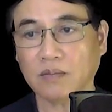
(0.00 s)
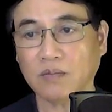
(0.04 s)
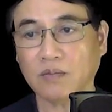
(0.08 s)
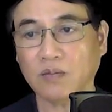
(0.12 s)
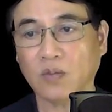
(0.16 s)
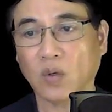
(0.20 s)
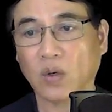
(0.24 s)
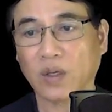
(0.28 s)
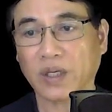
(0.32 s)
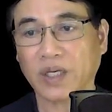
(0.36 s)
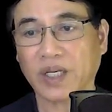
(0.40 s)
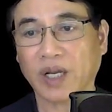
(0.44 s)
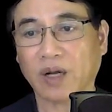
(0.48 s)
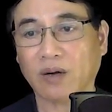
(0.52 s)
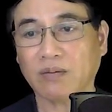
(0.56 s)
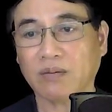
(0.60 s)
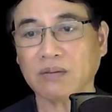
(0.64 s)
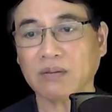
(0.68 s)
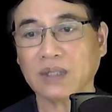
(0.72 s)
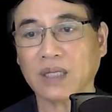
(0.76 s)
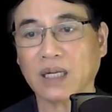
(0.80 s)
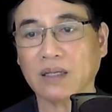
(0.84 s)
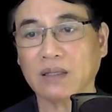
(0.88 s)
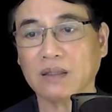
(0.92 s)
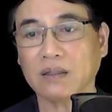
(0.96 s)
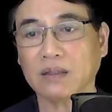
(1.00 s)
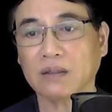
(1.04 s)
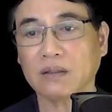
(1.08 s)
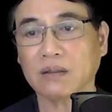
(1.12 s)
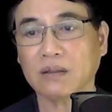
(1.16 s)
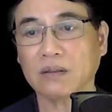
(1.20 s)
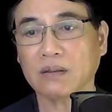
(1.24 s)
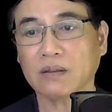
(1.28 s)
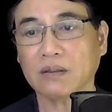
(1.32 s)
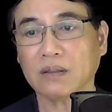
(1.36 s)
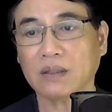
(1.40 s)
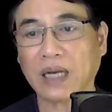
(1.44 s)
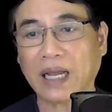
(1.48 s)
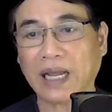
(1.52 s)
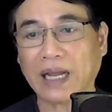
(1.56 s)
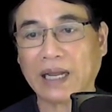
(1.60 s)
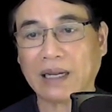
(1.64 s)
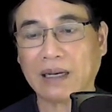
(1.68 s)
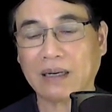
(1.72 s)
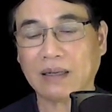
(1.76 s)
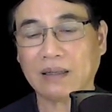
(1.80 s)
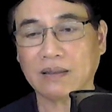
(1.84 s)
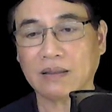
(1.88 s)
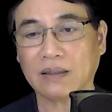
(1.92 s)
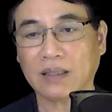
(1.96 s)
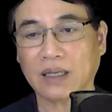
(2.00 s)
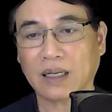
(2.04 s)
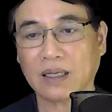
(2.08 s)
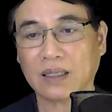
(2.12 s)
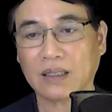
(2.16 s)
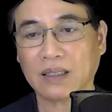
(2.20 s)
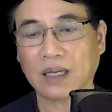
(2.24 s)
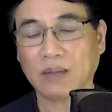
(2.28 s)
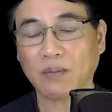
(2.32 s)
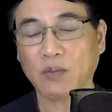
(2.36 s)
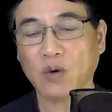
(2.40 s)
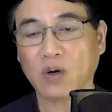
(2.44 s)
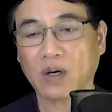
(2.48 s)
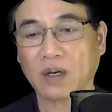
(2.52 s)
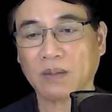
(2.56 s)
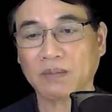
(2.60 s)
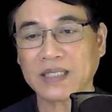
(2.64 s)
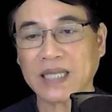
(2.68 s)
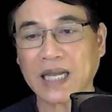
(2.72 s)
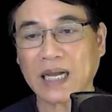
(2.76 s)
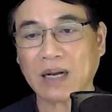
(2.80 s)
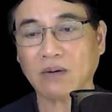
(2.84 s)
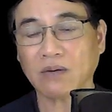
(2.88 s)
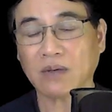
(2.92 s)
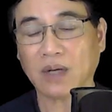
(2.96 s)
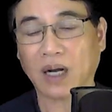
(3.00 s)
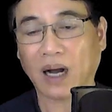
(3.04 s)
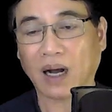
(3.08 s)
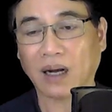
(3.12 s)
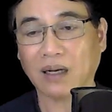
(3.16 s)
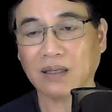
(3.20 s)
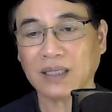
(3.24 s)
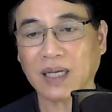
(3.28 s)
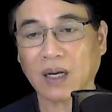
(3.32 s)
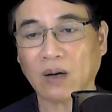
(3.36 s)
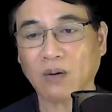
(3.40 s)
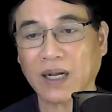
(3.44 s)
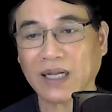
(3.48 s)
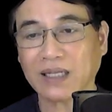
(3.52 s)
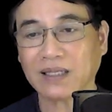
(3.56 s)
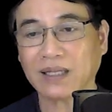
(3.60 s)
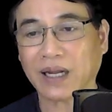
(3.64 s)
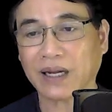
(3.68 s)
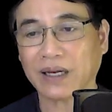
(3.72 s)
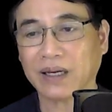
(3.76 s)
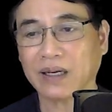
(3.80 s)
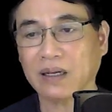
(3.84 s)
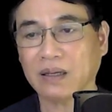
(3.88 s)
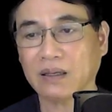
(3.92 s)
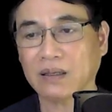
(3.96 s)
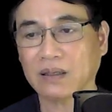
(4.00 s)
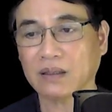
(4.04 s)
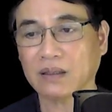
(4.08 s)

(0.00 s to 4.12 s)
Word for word: Buộc võng thân là buộc làm sao? Ở đâu hả thầy?